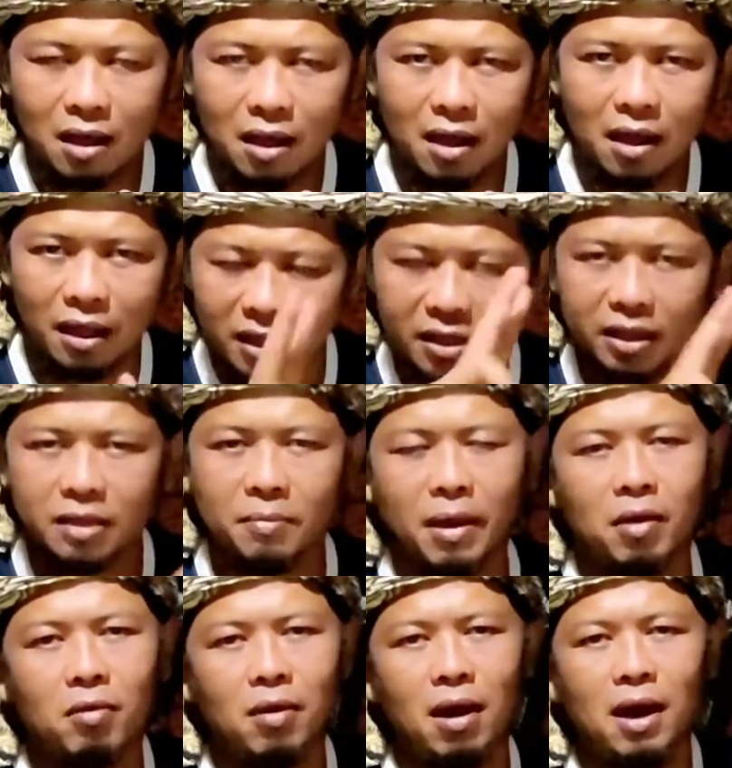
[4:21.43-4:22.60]
ya,
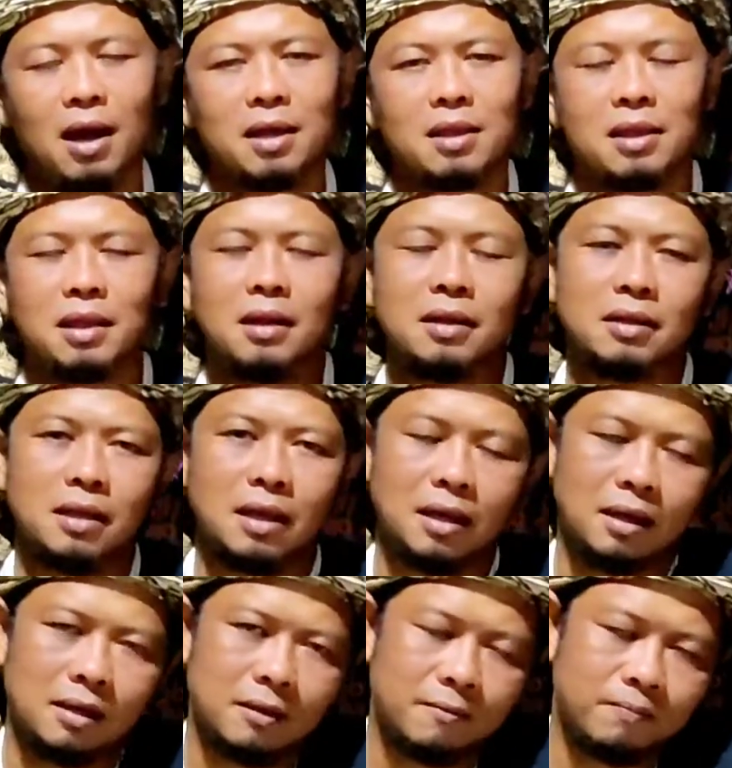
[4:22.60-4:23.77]
istimewa
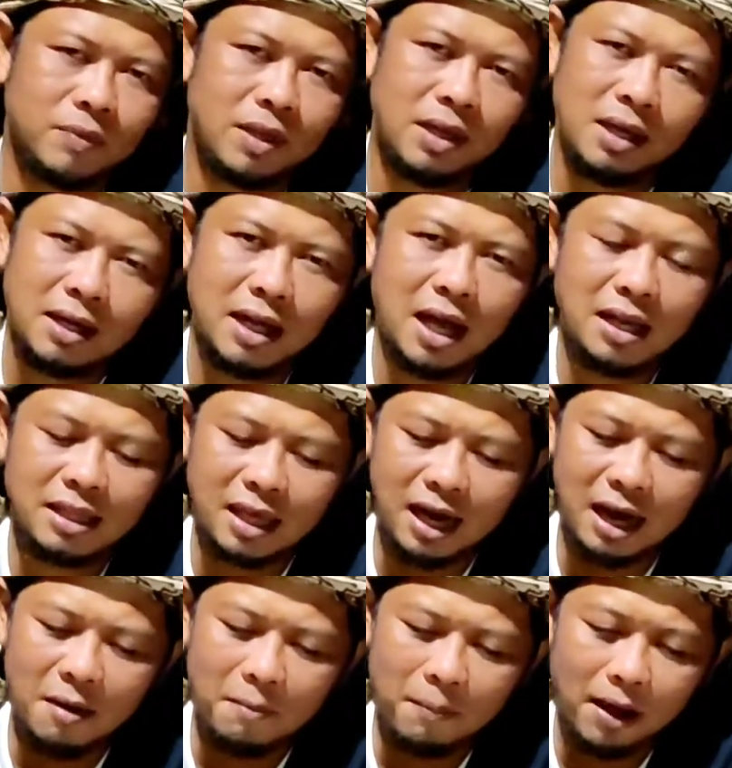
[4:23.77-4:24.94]
hasilnya. Dengan
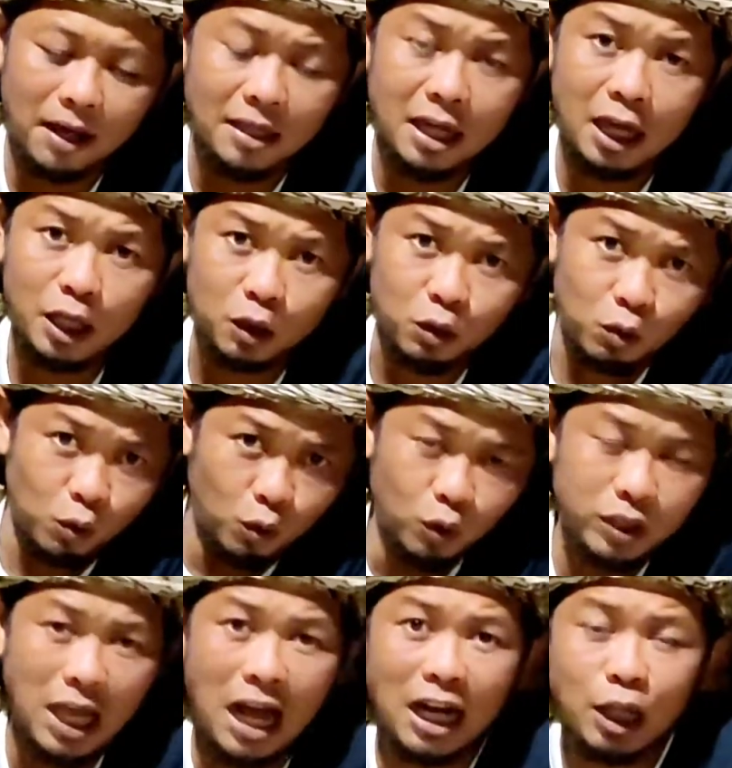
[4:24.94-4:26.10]
cara apa?
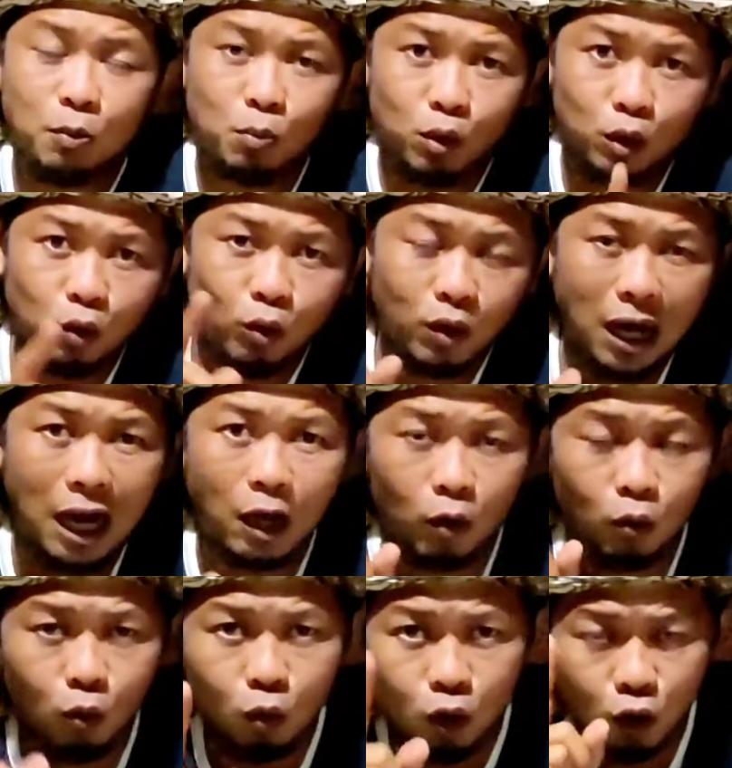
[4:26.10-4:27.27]
Yaitu yang
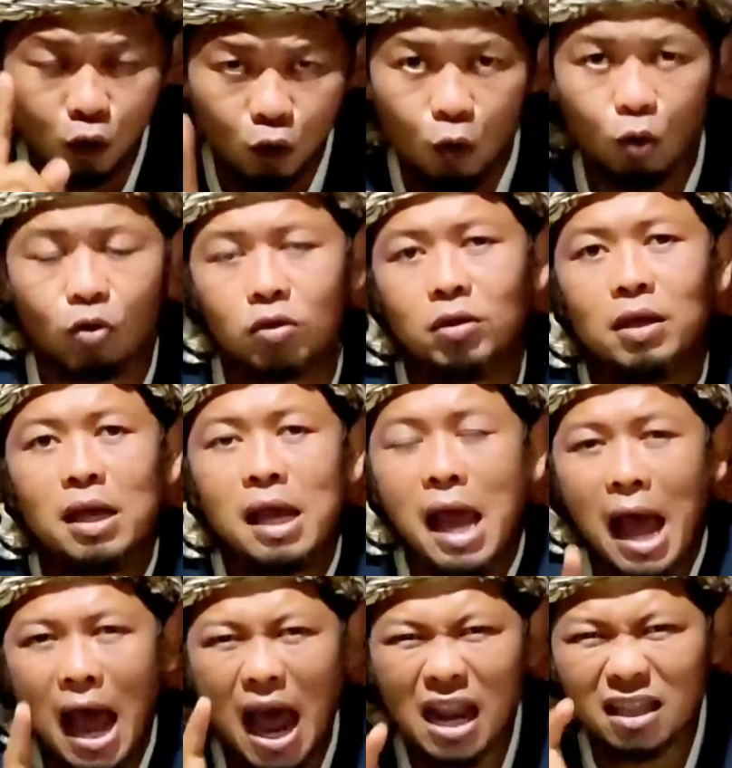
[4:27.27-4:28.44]
dibutuhkan untuk
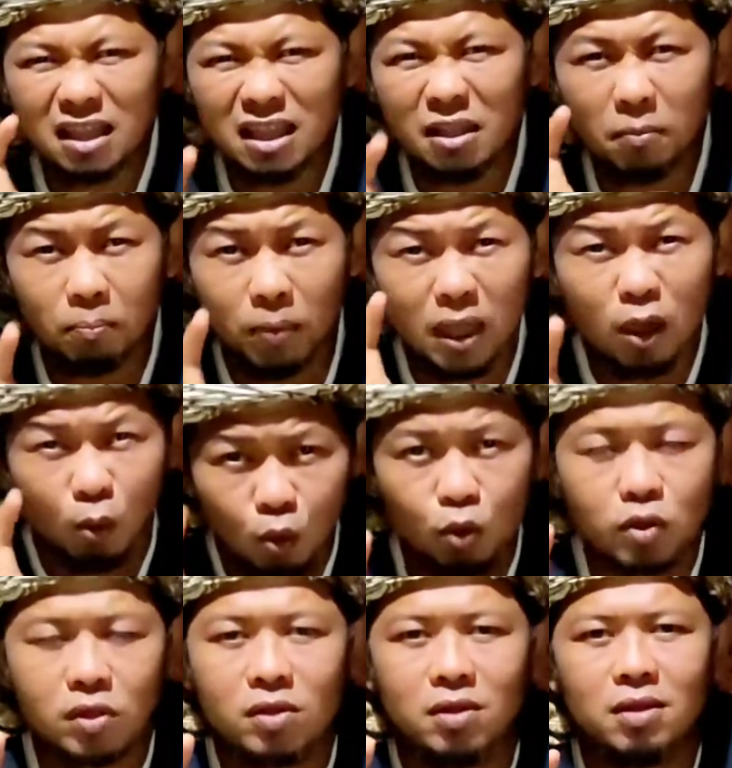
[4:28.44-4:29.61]

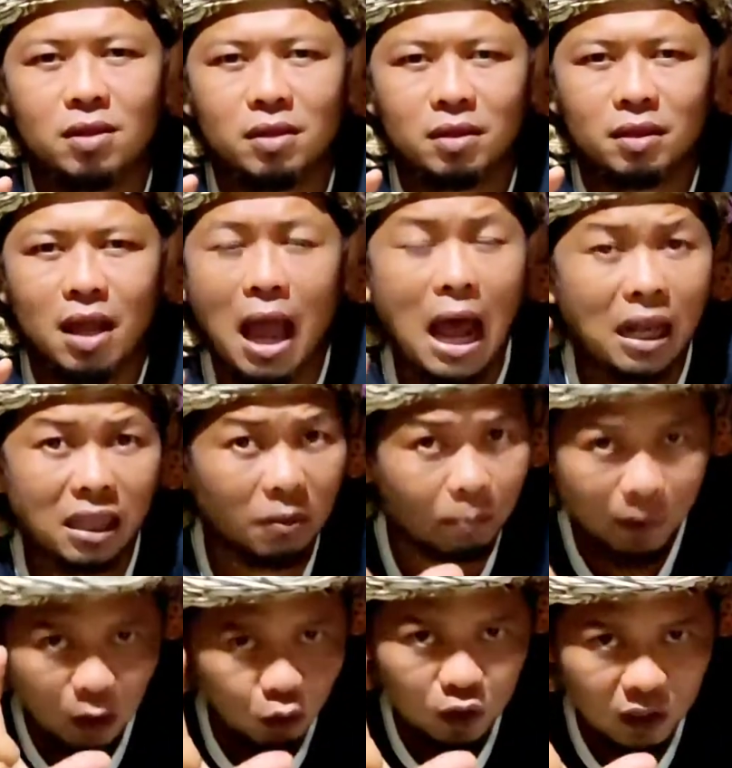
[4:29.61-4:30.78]
antivirus,
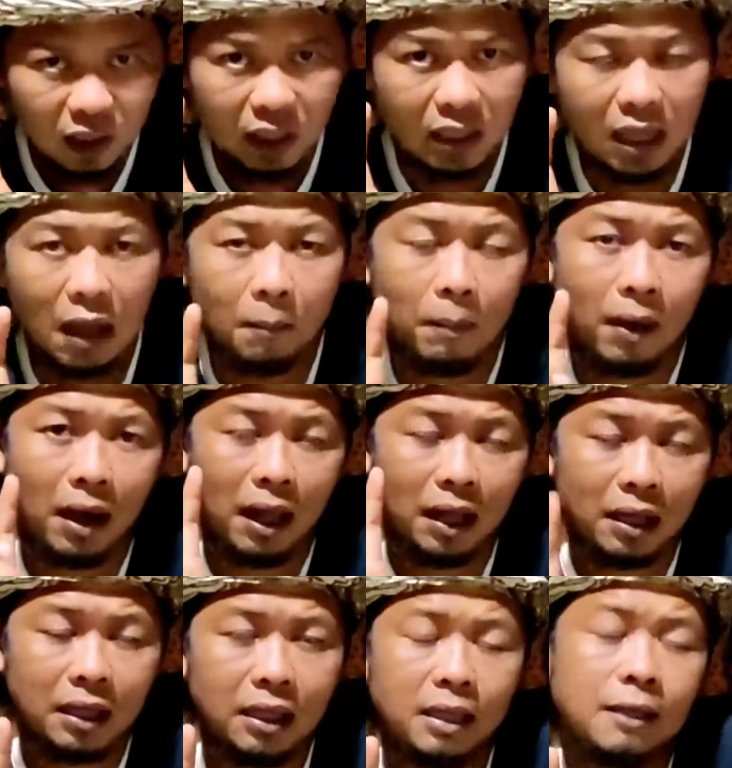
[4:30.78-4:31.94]
antivirus nih,
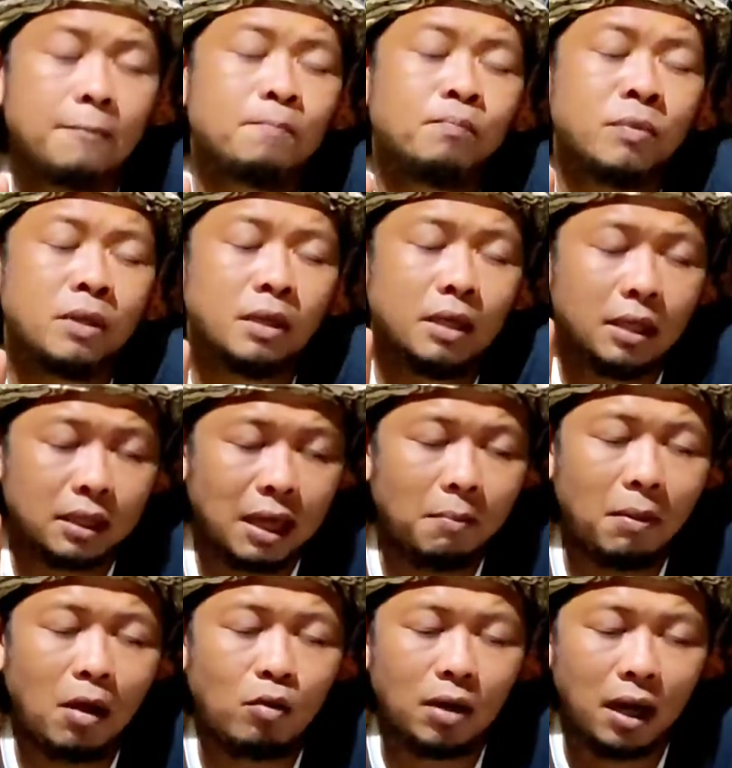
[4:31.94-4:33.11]
apalagi kita
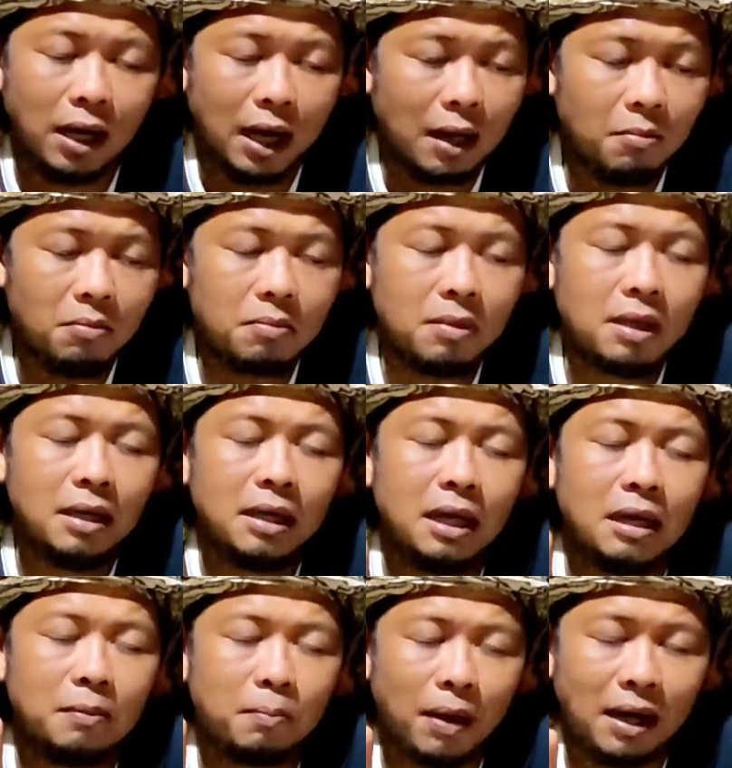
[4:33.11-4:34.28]
mau nanam
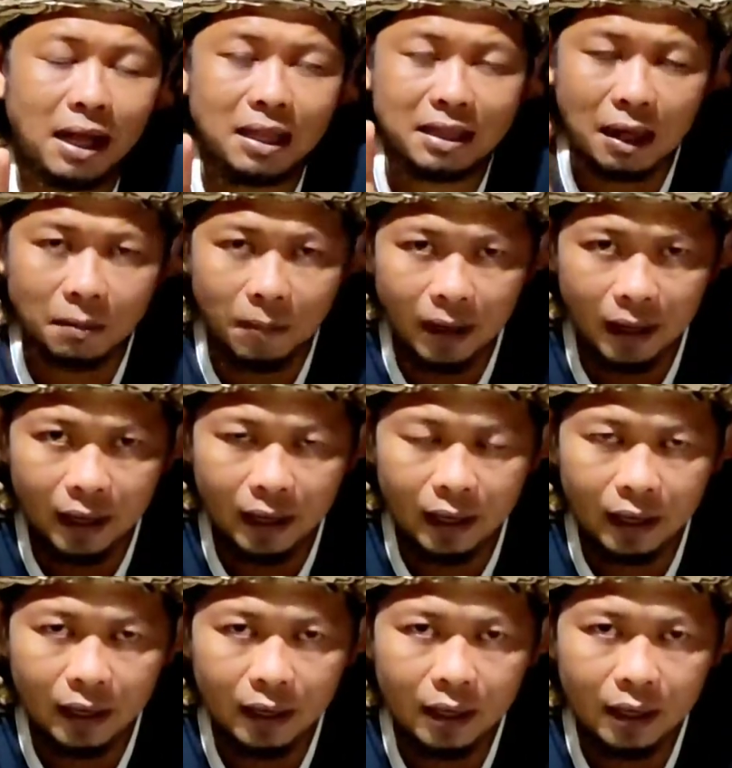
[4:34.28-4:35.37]
daripada cabe